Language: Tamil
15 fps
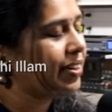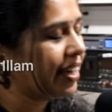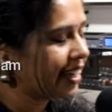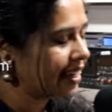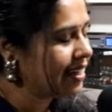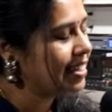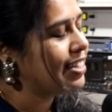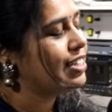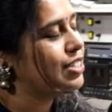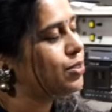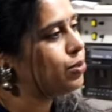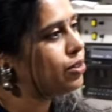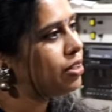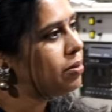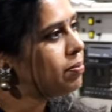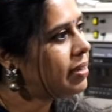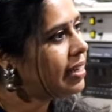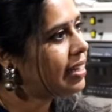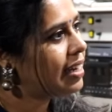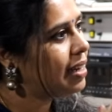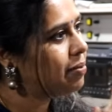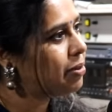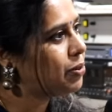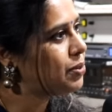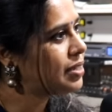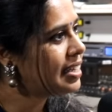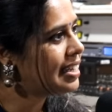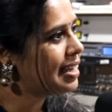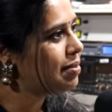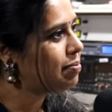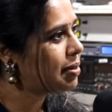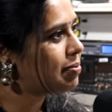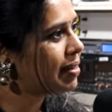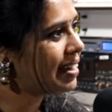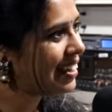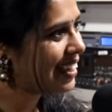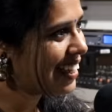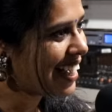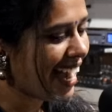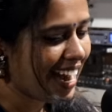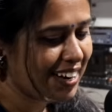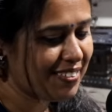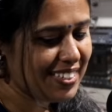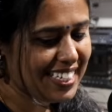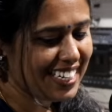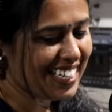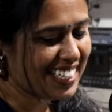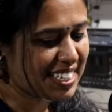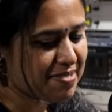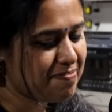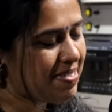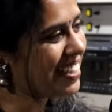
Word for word: ஓகே ஸோ திருமதி இல்லம் ஏதோ சீரியல் பேர் மாதிரி இருக்கு யார் வச்சாங்க இந்த